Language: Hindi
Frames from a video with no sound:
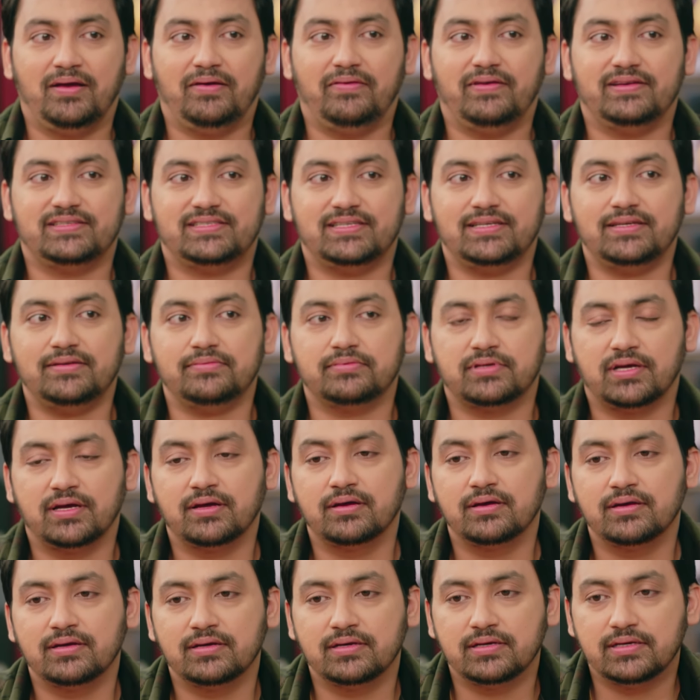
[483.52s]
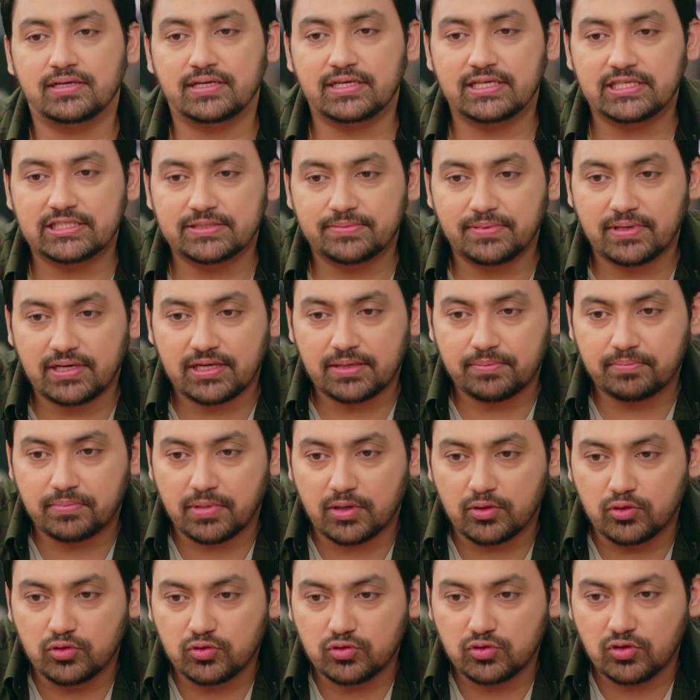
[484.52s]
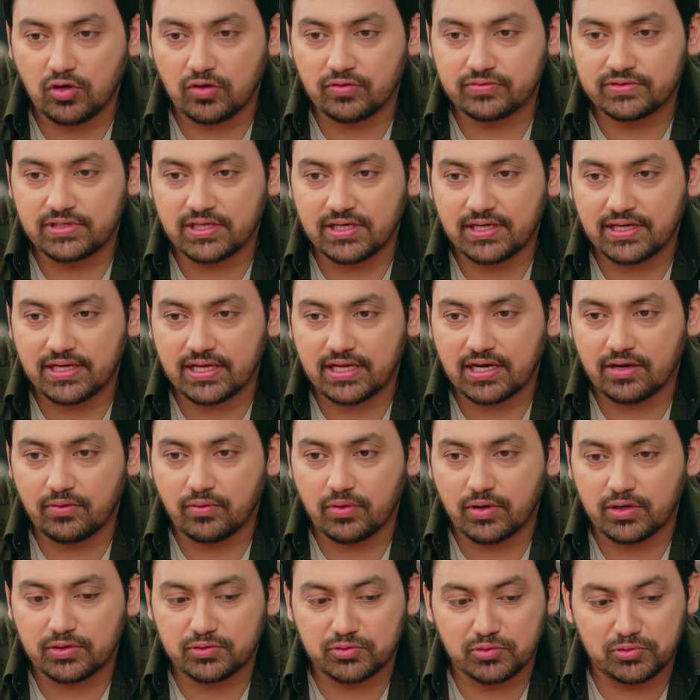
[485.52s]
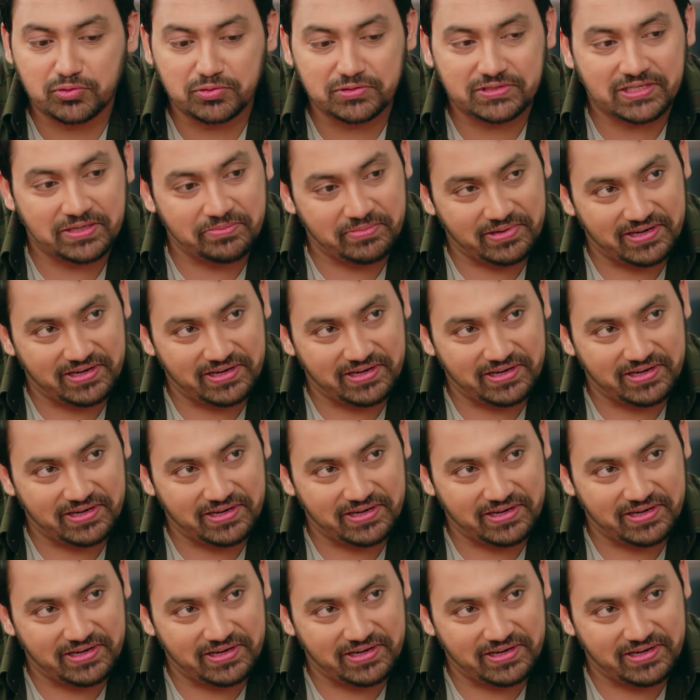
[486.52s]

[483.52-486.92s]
वैसे इस बार बहू ऑफ द ईयर अवार्ड तो तुझे ही